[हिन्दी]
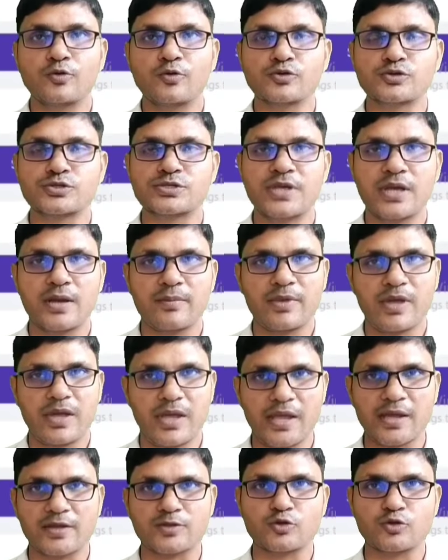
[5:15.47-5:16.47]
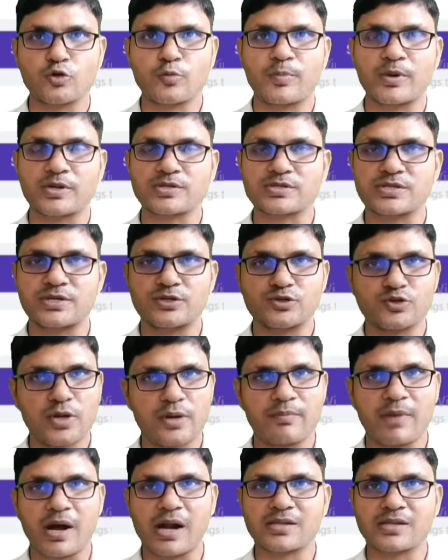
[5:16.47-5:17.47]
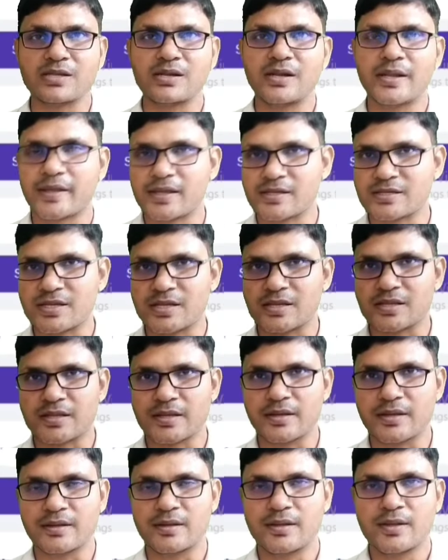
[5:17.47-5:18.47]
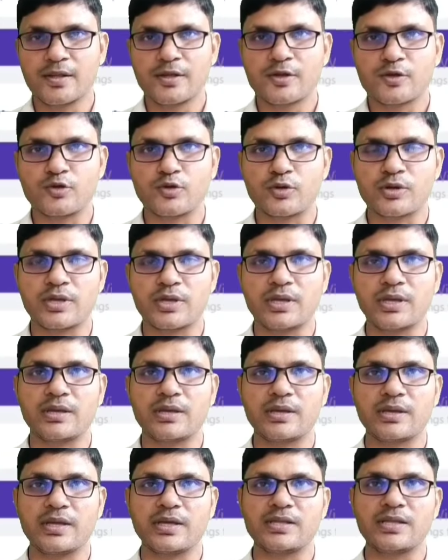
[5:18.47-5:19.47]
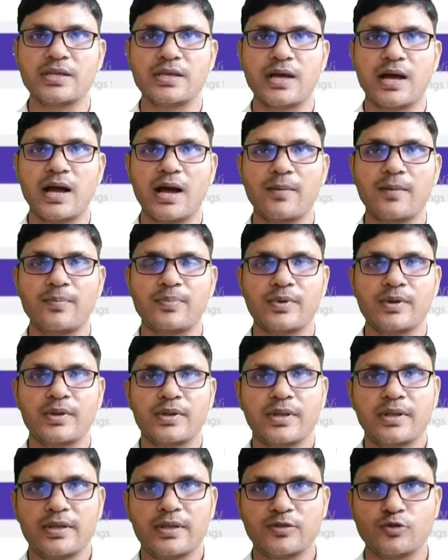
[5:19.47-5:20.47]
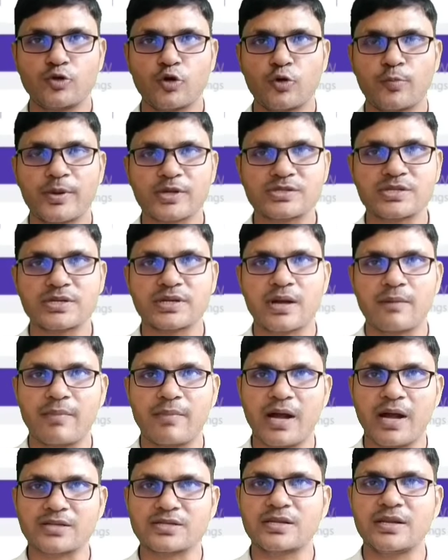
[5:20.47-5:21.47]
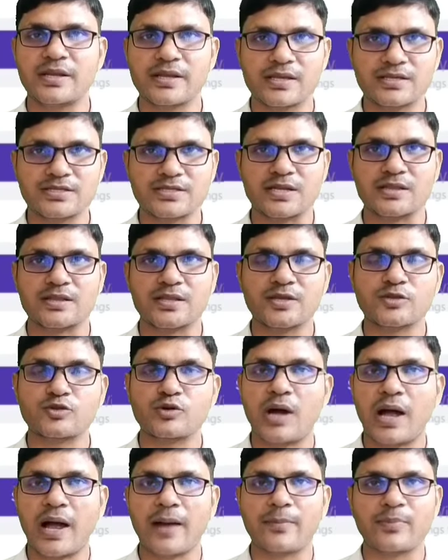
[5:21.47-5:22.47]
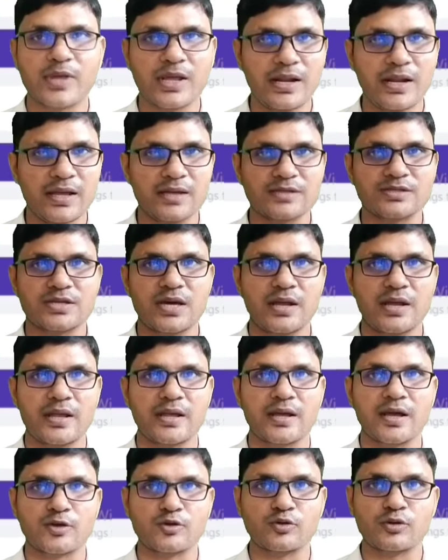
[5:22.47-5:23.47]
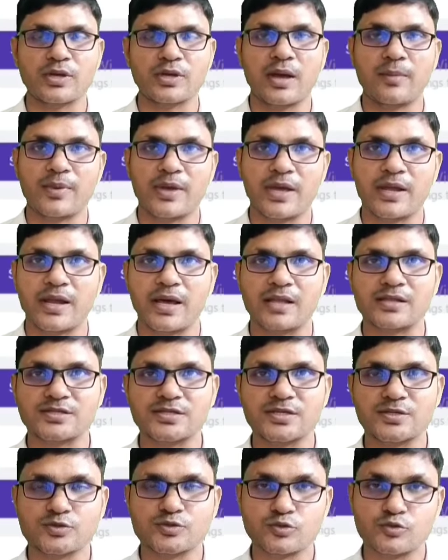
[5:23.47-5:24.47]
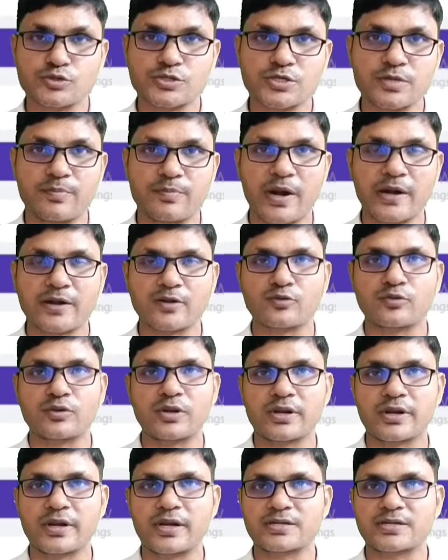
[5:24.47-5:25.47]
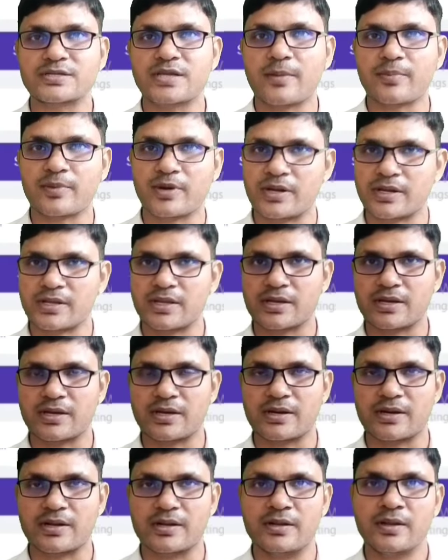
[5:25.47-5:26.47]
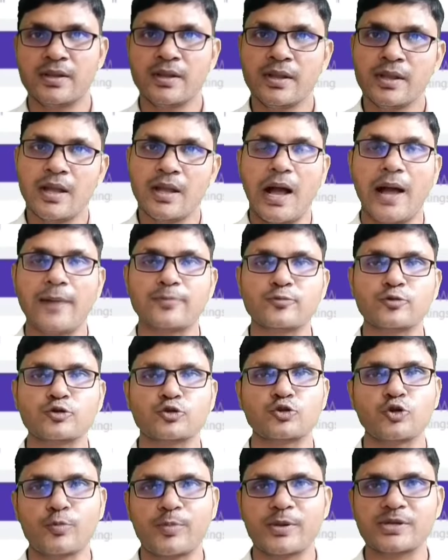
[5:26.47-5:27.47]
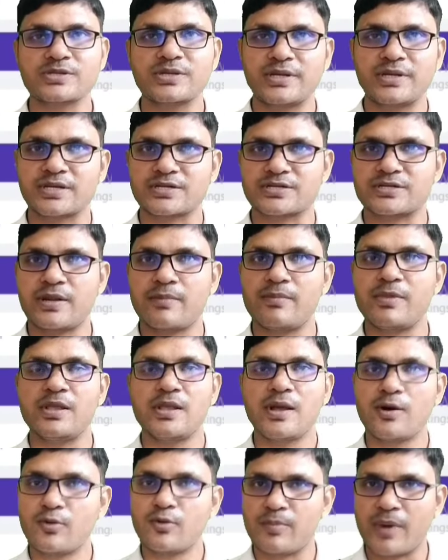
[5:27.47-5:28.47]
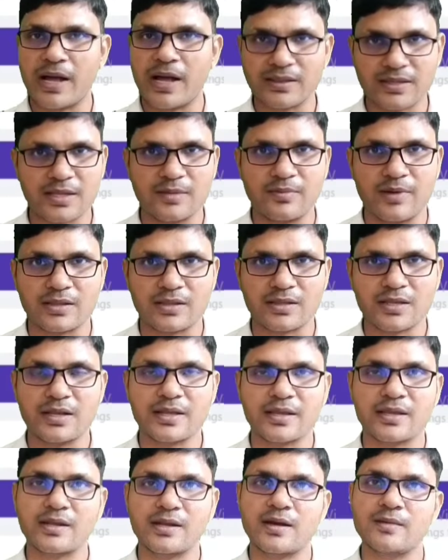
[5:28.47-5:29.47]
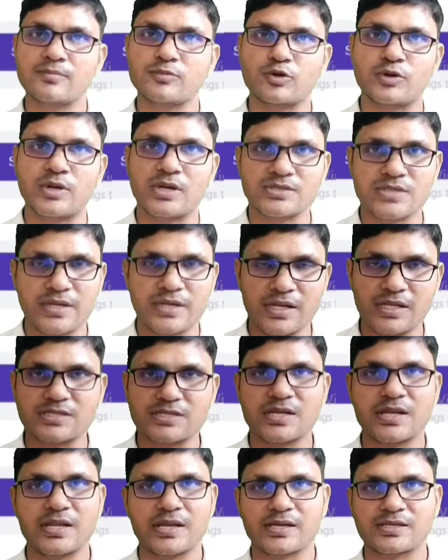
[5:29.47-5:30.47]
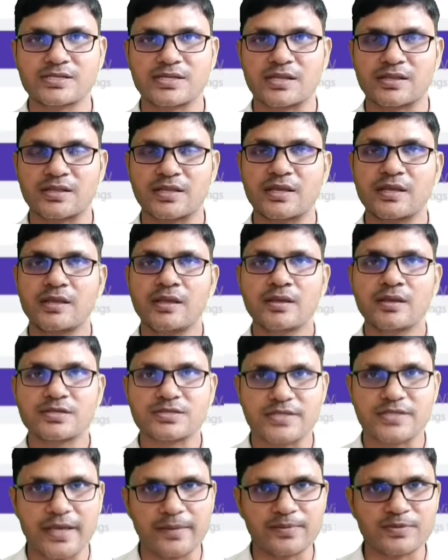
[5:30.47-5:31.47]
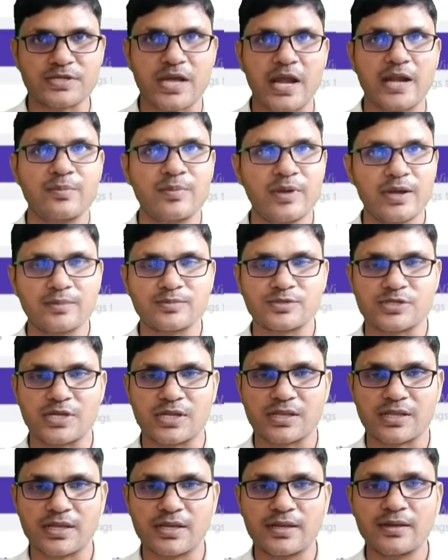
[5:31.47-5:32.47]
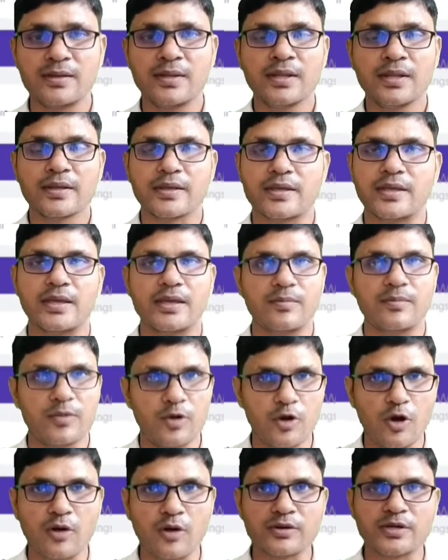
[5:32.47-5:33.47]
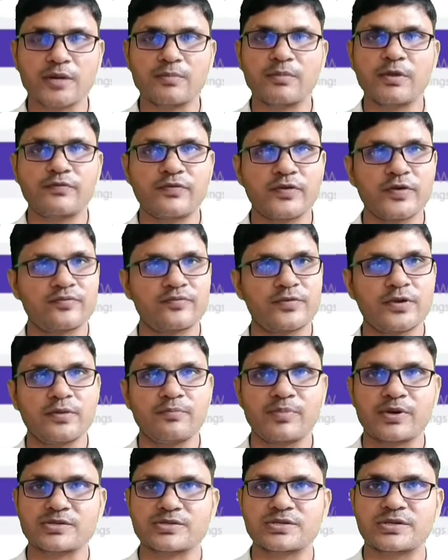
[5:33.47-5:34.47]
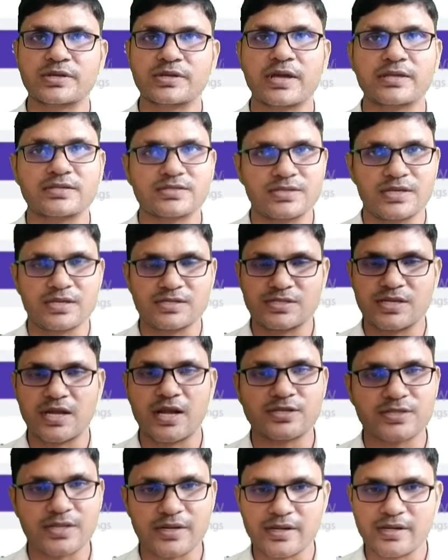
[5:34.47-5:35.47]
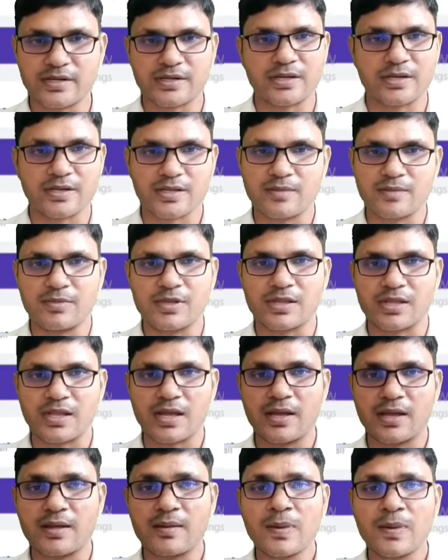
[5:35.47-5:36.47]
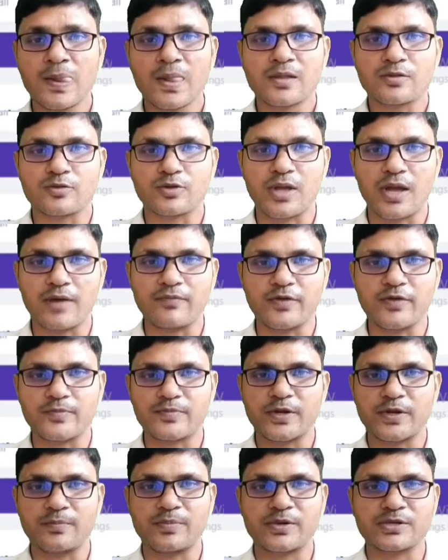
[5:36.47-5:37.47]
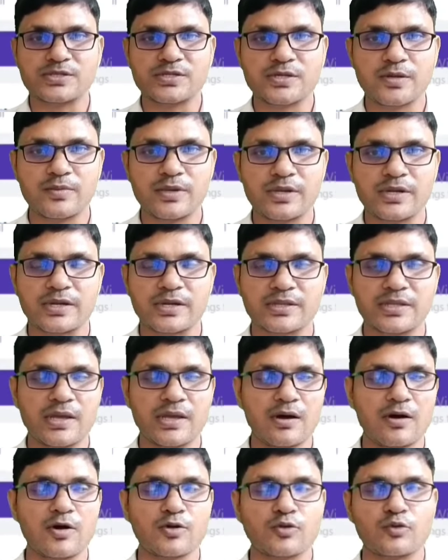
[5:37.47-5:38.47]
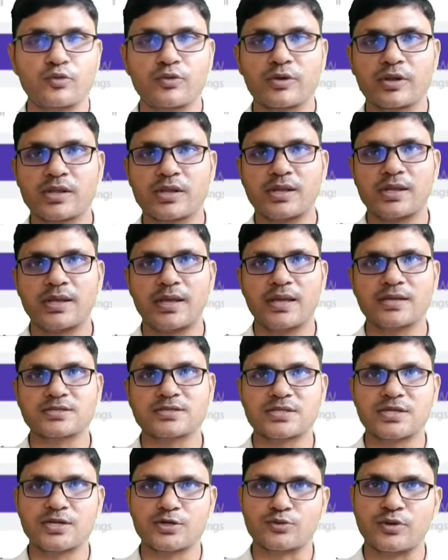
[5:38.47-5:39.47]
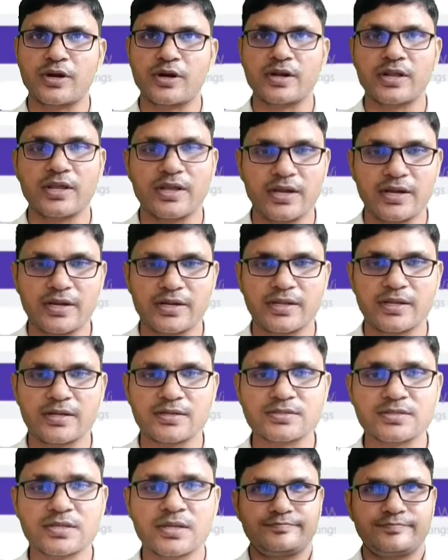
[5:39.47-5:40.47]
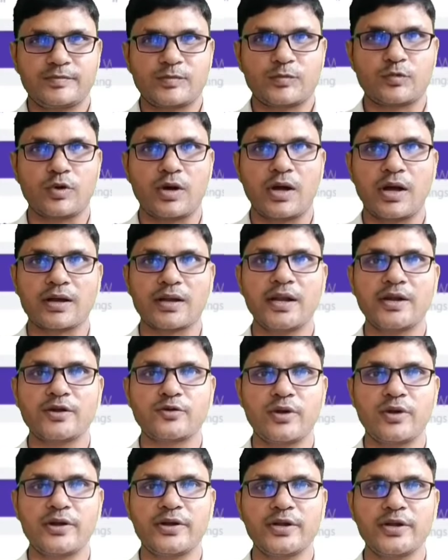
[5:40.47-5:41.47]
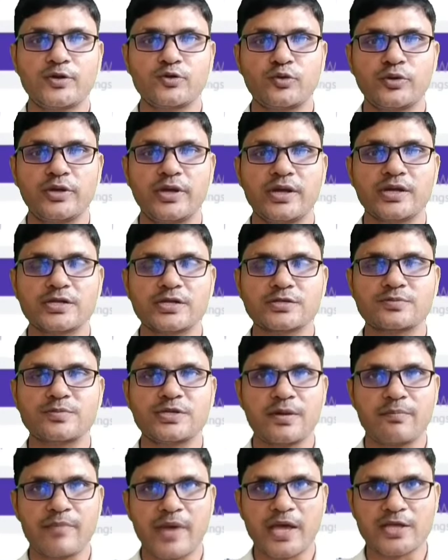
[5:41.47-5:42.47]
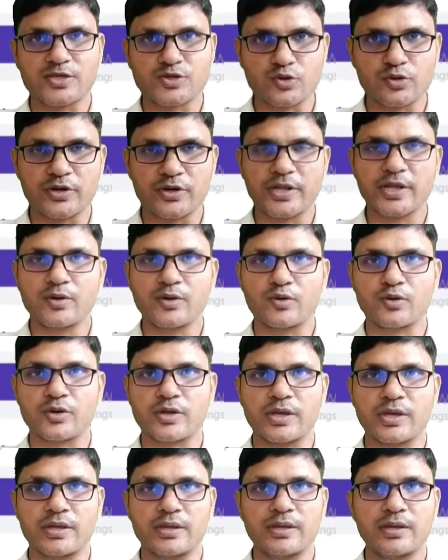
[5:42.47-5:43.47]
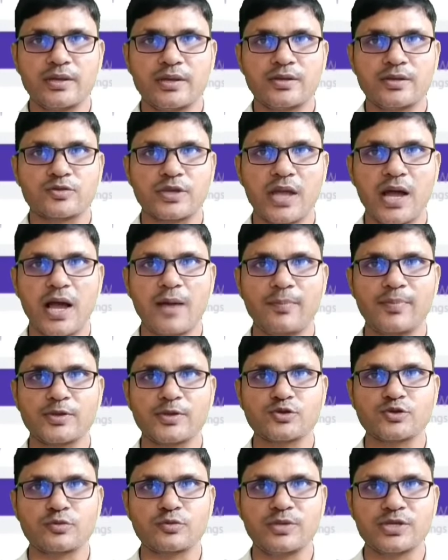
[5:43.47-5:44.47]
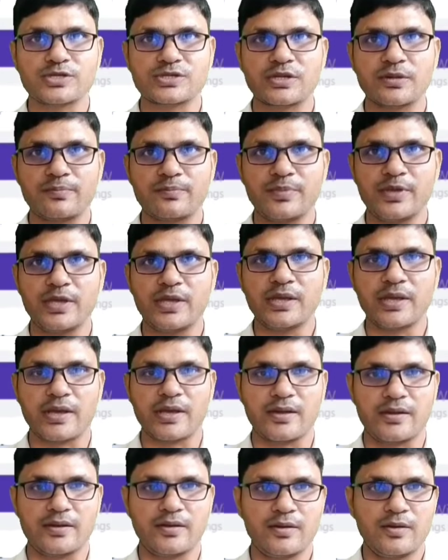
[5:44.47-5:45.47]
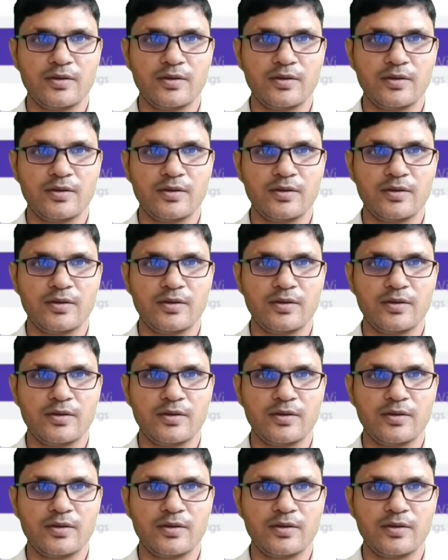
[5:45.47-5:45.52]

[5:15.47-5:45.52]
उससे हम एक दो परसेंट जो है मार्जिन लेके चलते हैं क्योंकि यदि आप दो परसेंट का मार्जिन लेके चलते हैं तो आपके लिए अच्छा रहेगा क्योंकि आप एनालिसिस उसी पर्टिकुलर रेट से आप करके कर रहे हैं आपको दो परसेंट एक्स्ट्रा मिल जाए वो बात की बात है लेकिन हम थोड़ा सा नीचे लेके चलते हैं सेफ साइड में हम चलते हैं कि लॉन्ग टर्म में फिफ्टीन परसेंट का सी जनरेट करके मिलता है तो यहाँ फिफ्टीन परसेंट हमने रख दिया और उनकी एज थी ट्वेंटी एट ईयर्स तो अगले ट्वेंटी टू ईयर्स में जब मैच्योरिटी होगी तो यहाँ पर जो मिस्टर बी हैं